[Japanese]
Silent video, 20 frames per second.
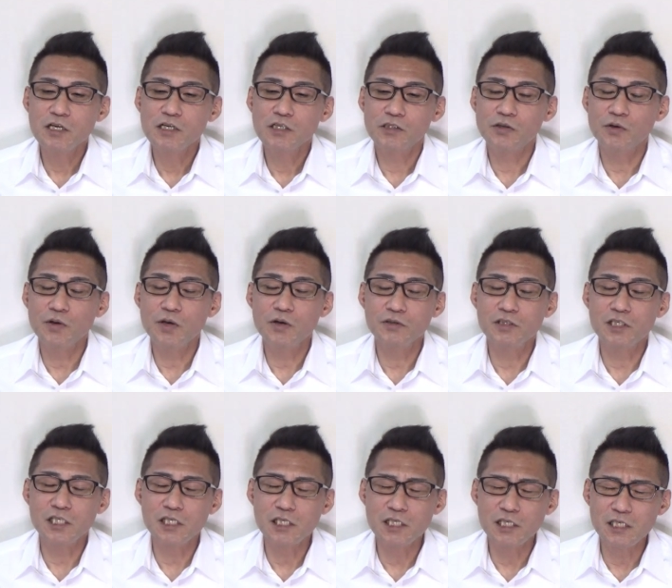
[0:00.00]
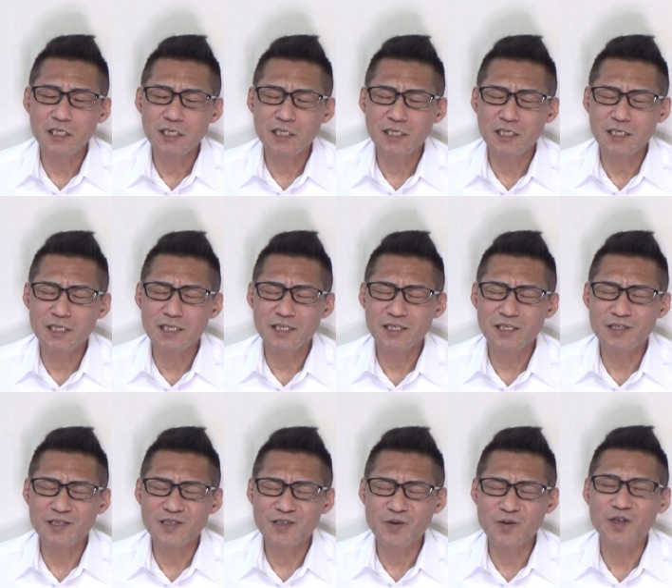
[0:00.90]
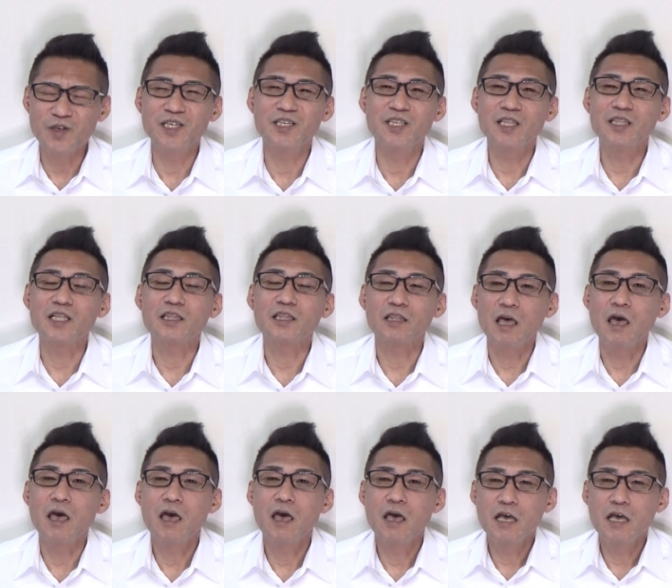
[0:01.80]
それをじーっと聞いてんだって